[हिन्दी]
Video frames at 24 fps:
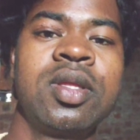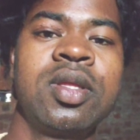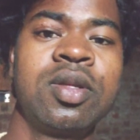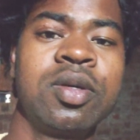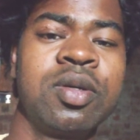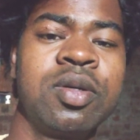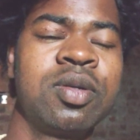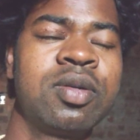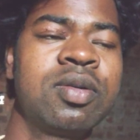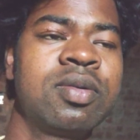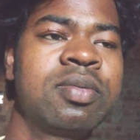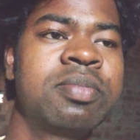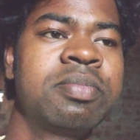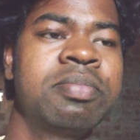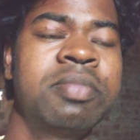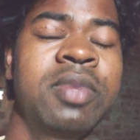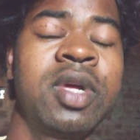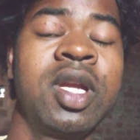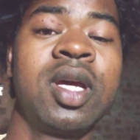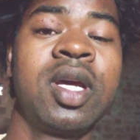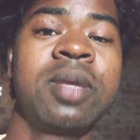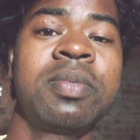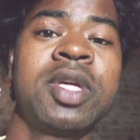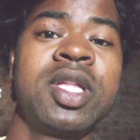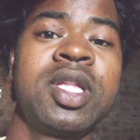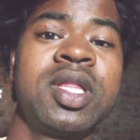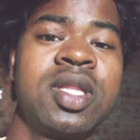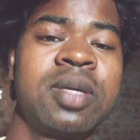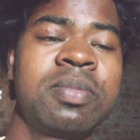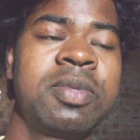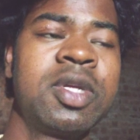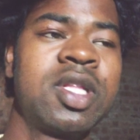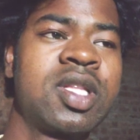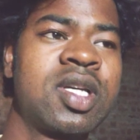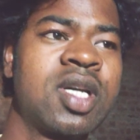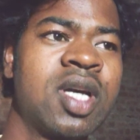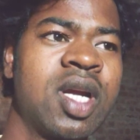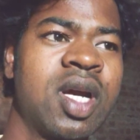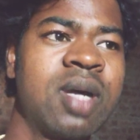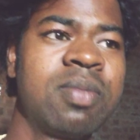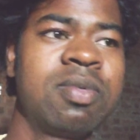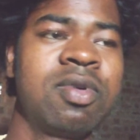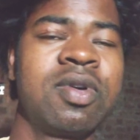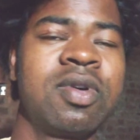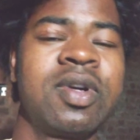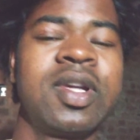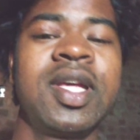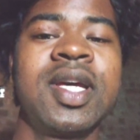तो मेरे अभी तबीयत ख़राब
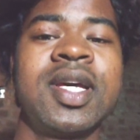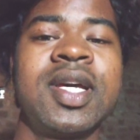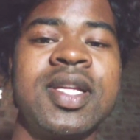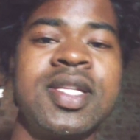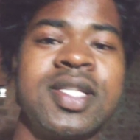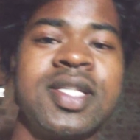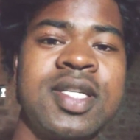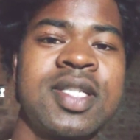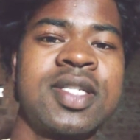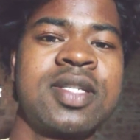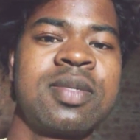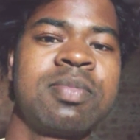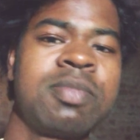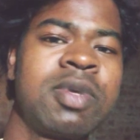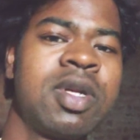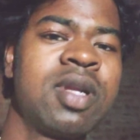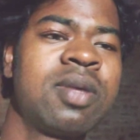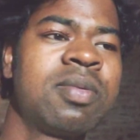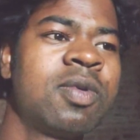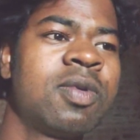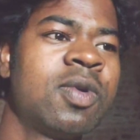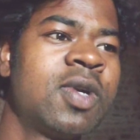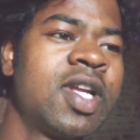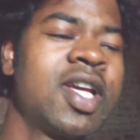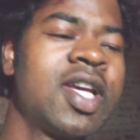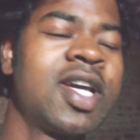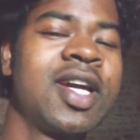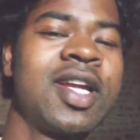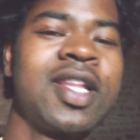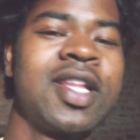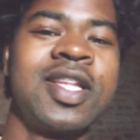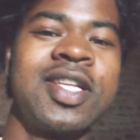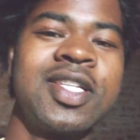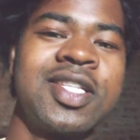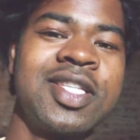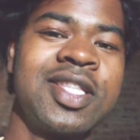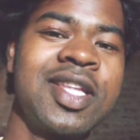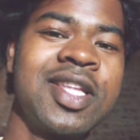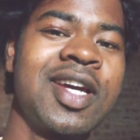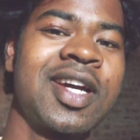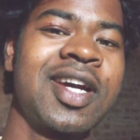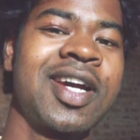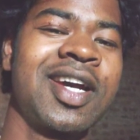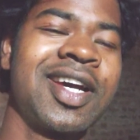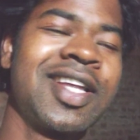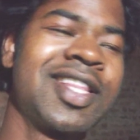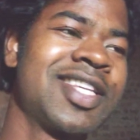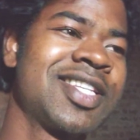हो गई है जस्ट मैंने भी उल्टी कर दिया जितना
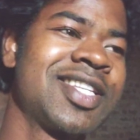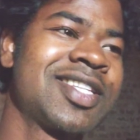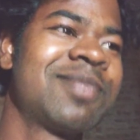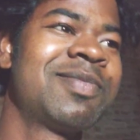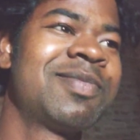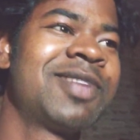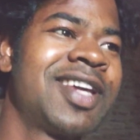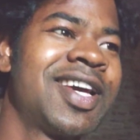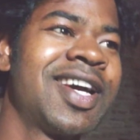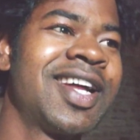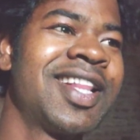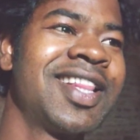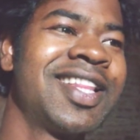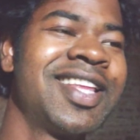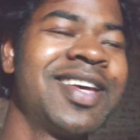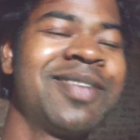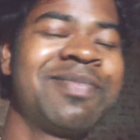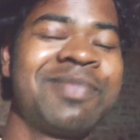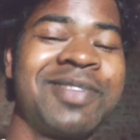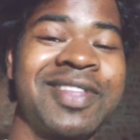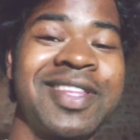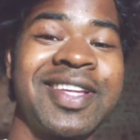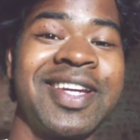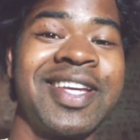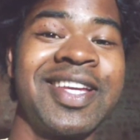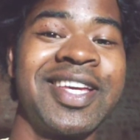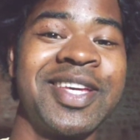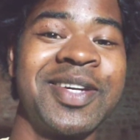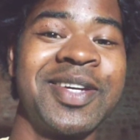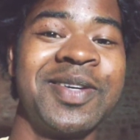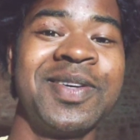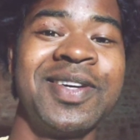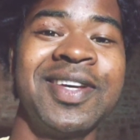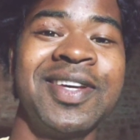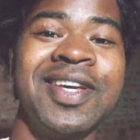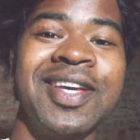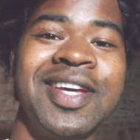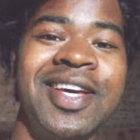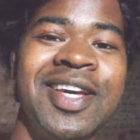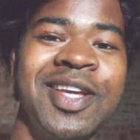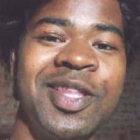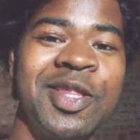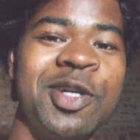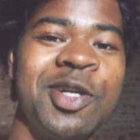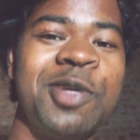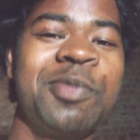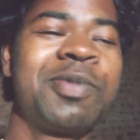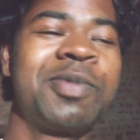खाया था सब निकाल दिया पता नहीं क्यों
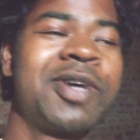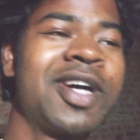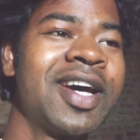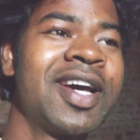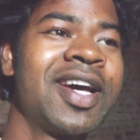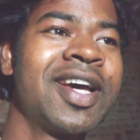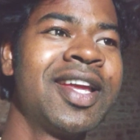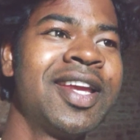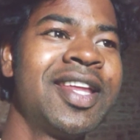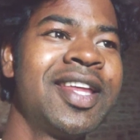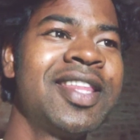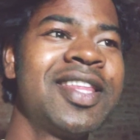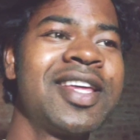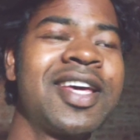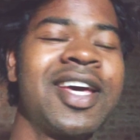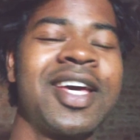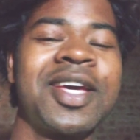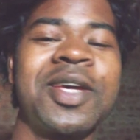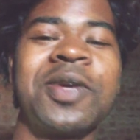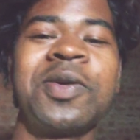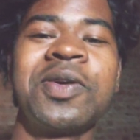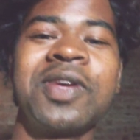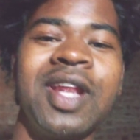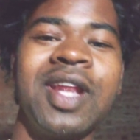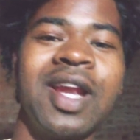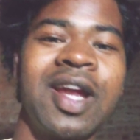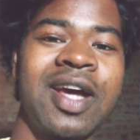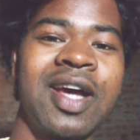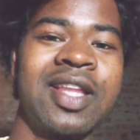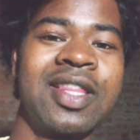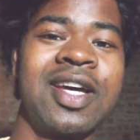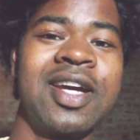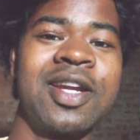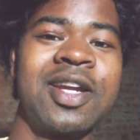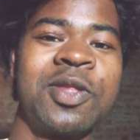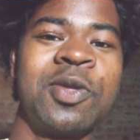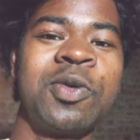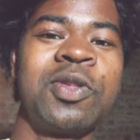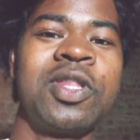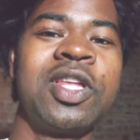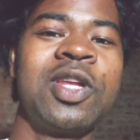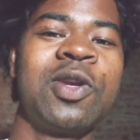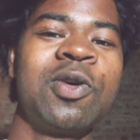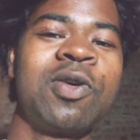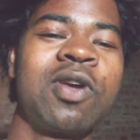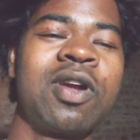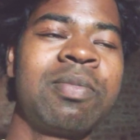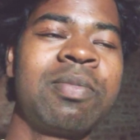धूप का है नींद का है क्योंकि लगातार दो
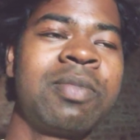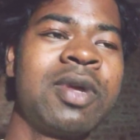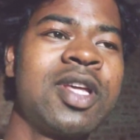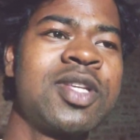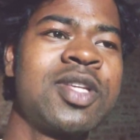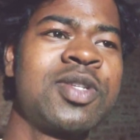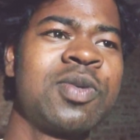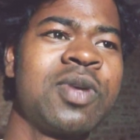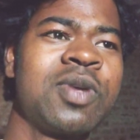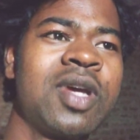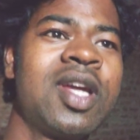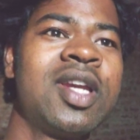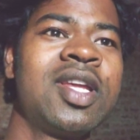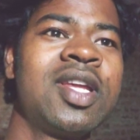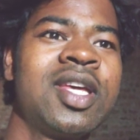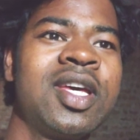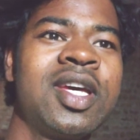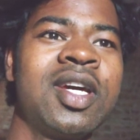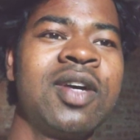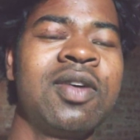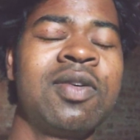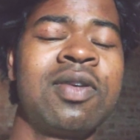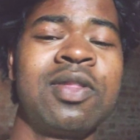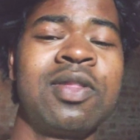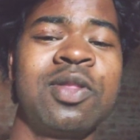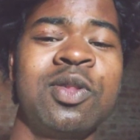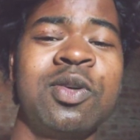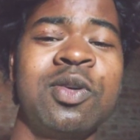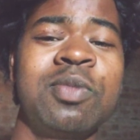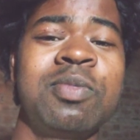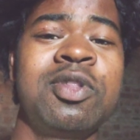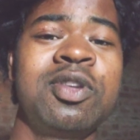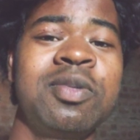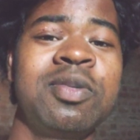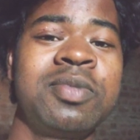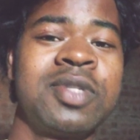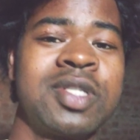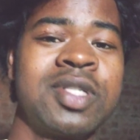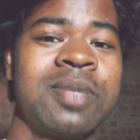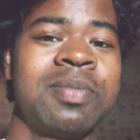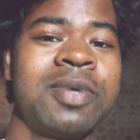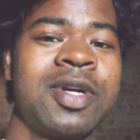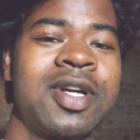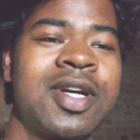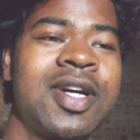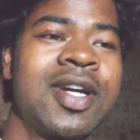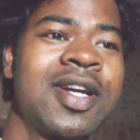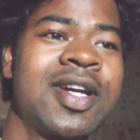दिन हो रहा है मैंने सोया नहीं है और धूप धूप
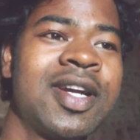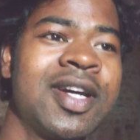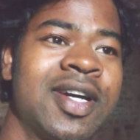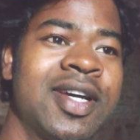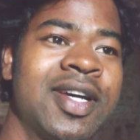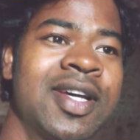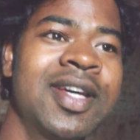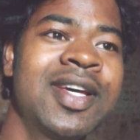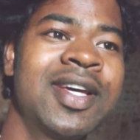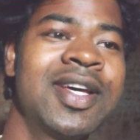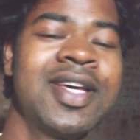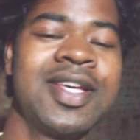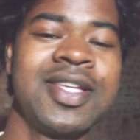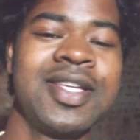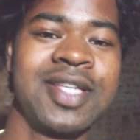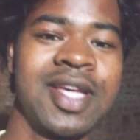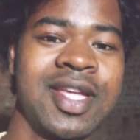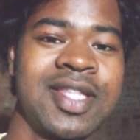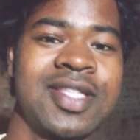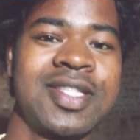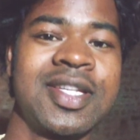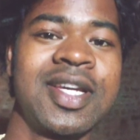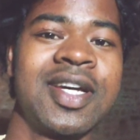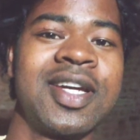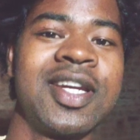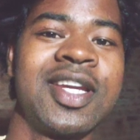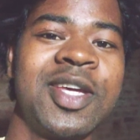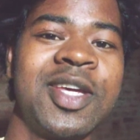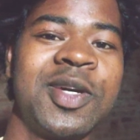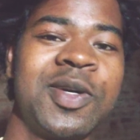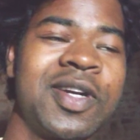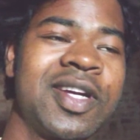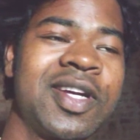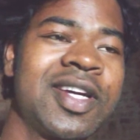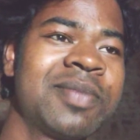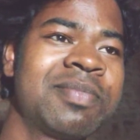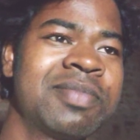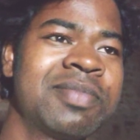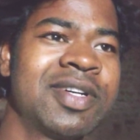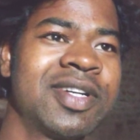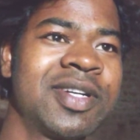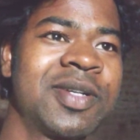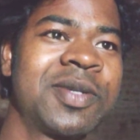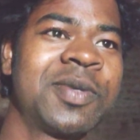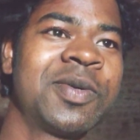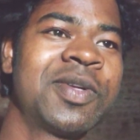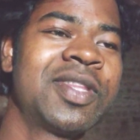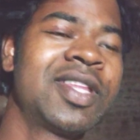सफ़र करना शायद सहन नहीं हो रहा है
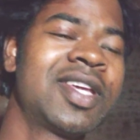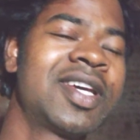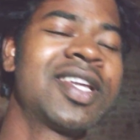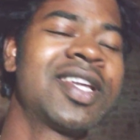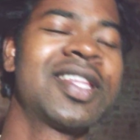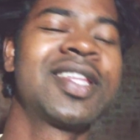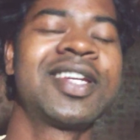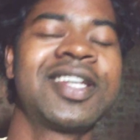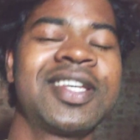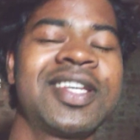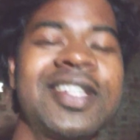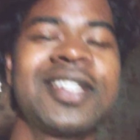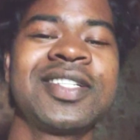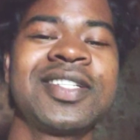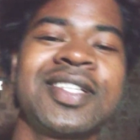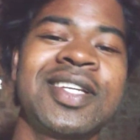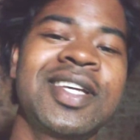पर कोई दिक्कत नहीं